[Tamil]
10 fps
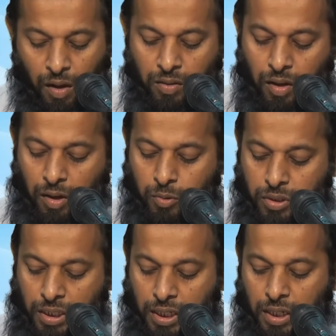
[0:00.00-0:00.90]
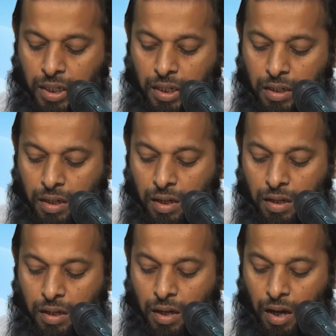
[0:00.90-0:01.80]
அல்லாஹு தாலா
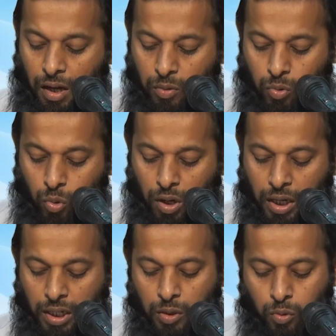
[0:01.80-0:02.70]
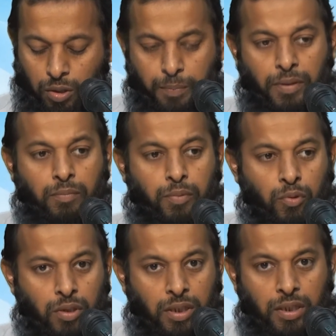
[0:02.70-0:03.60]
அல் குர்ஆனில்
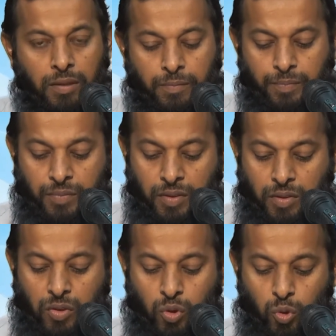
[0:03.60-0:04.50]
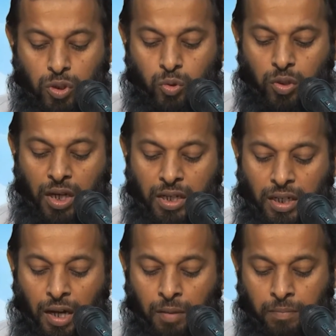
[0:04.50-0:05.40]
குறிப்பிடும்போது சூரத்துல் அன்
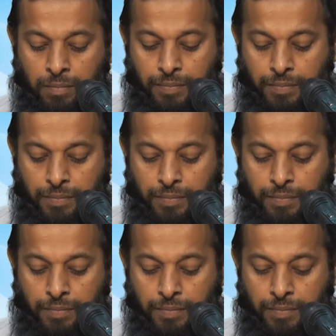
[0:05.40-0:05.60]
ஆம்